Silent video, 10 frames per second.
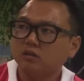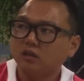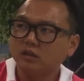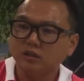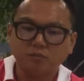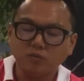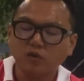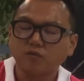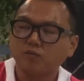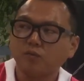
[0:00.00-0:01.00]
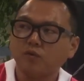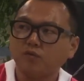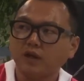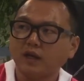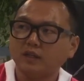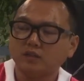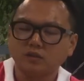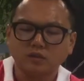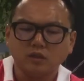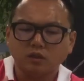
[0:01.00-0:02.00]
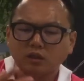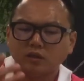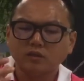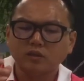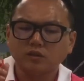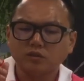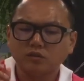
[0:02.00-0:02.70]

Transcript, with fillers: 人家没有没有放感情的，他这。